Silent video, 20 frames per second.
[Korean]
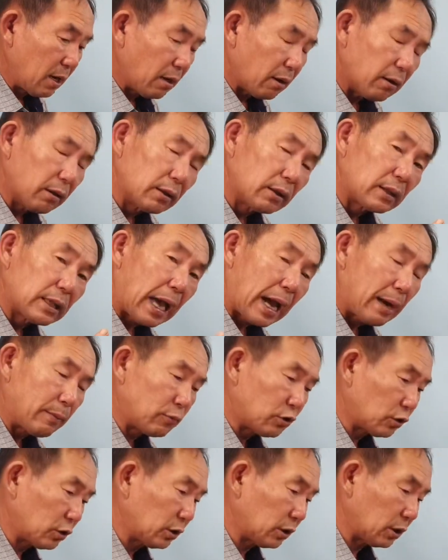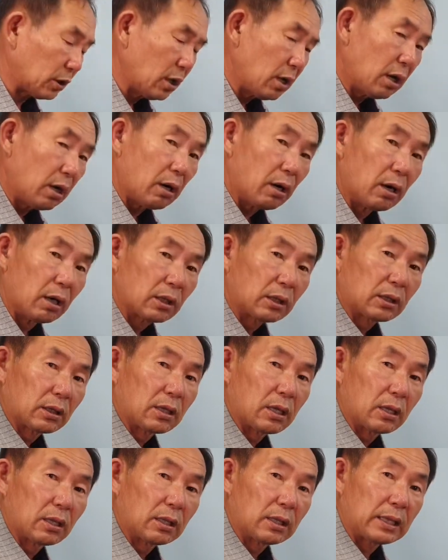어, 나무는
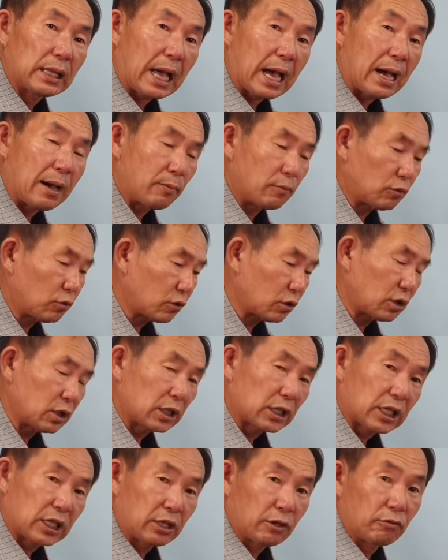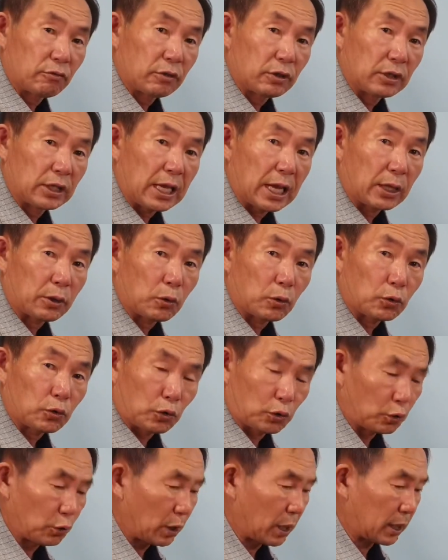어떤 나무를 키우느냐도
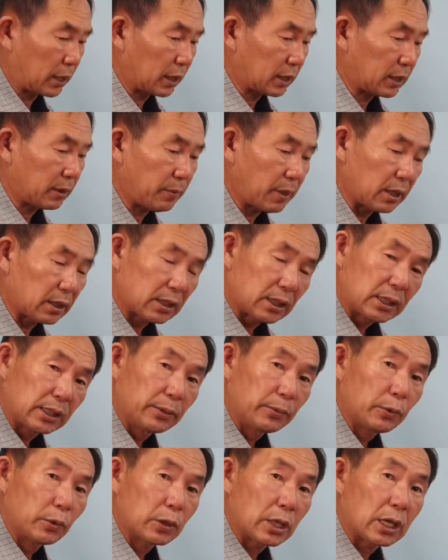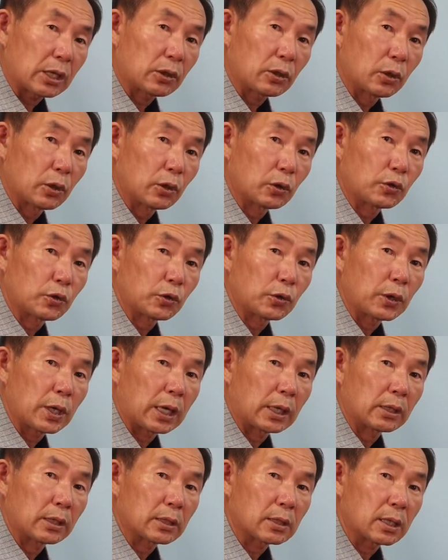중요하겠지만 그보다 더
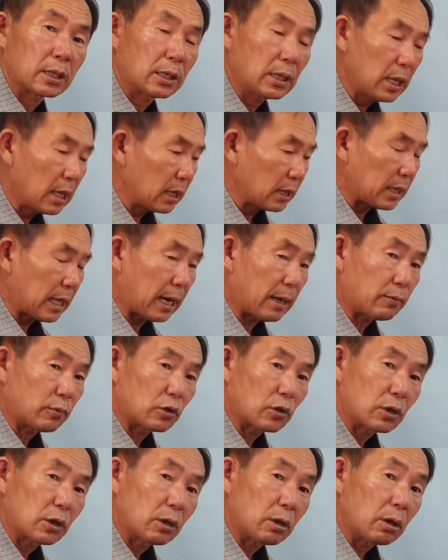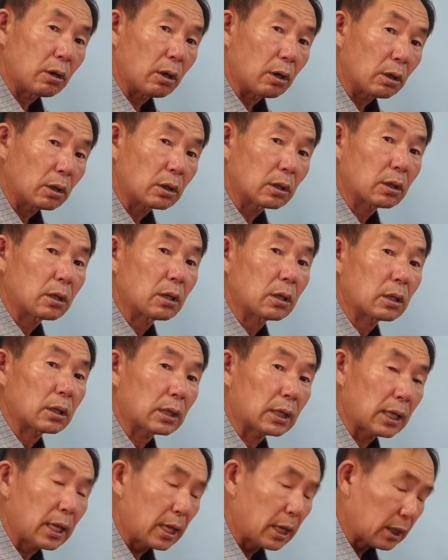중요한 것은 나무를
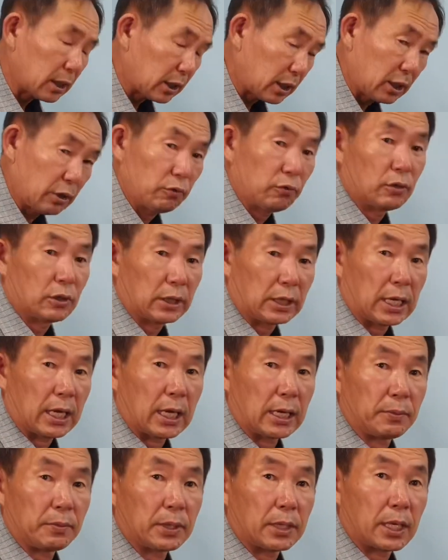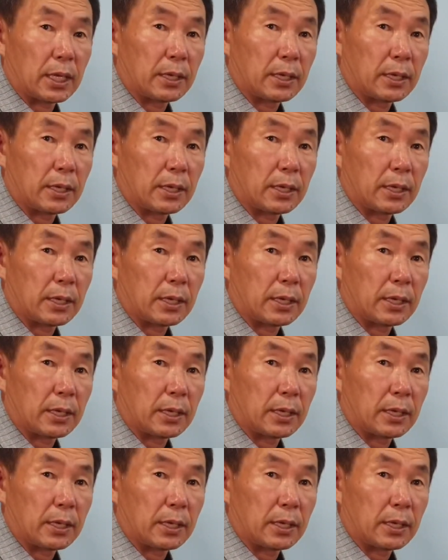어떻게 키우느냐입니다.